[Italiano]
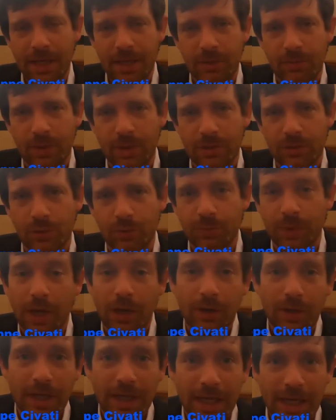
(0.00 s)
questo
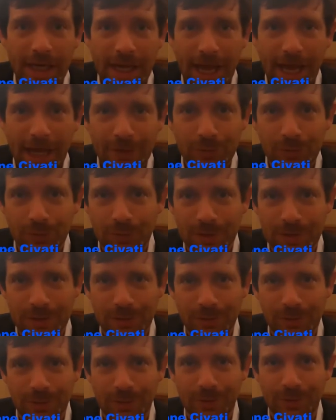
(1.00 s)
piano inclinato,
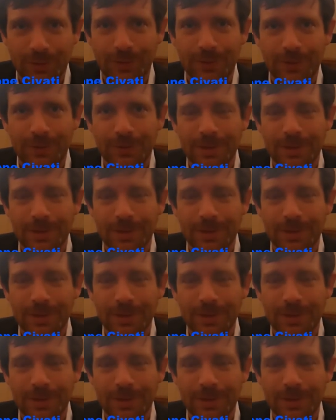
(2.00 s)
questo,